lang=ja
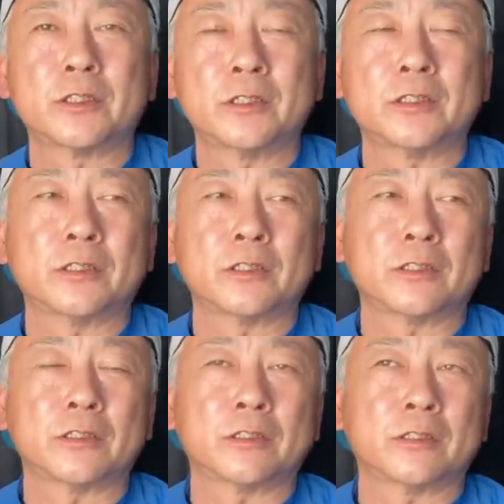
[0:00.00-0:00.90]

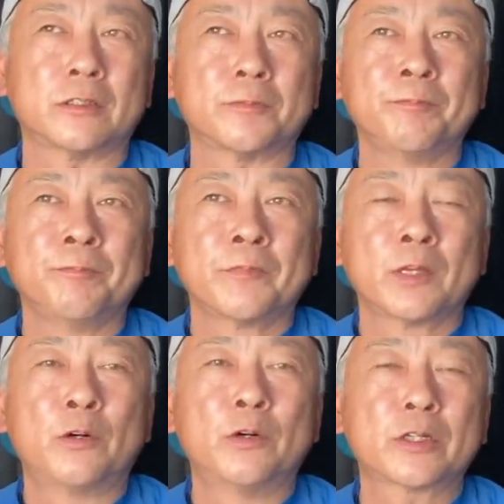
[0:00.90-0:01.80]

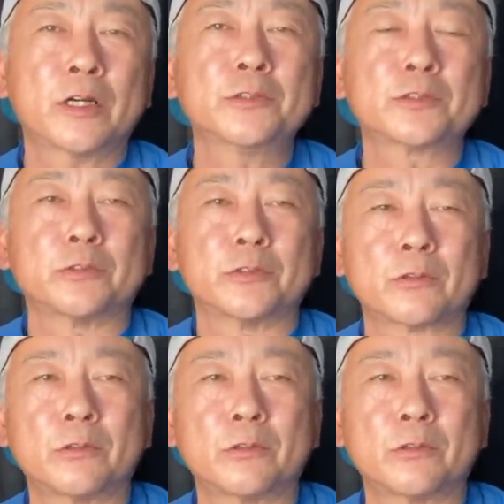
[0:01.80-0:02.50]
えー、彼女のね、